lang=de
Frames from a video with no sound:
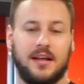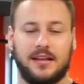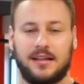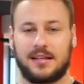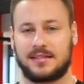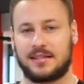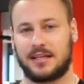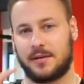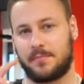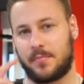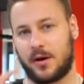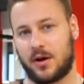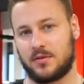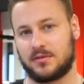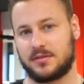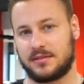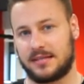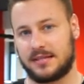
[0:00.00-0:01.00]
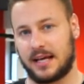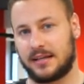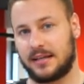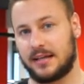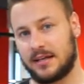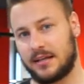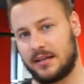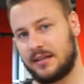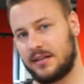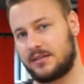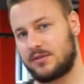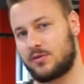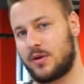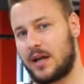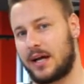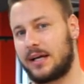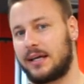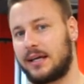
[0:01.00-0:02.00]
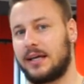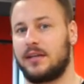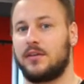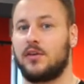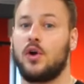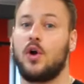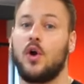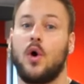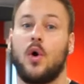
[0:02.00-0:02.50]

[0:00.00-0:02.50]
dass deine Pausenzeit nicht zu lange geht